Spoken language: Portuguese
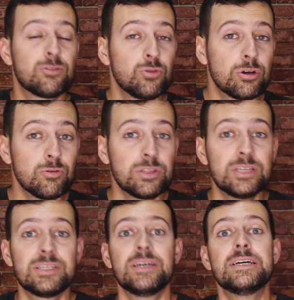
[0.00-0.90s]
tudo
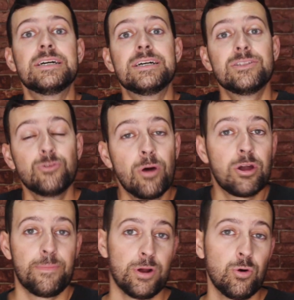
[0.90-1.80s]
aconteça de uma
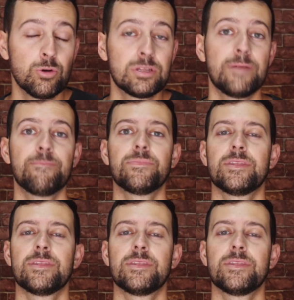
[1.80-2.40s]
hora para outra,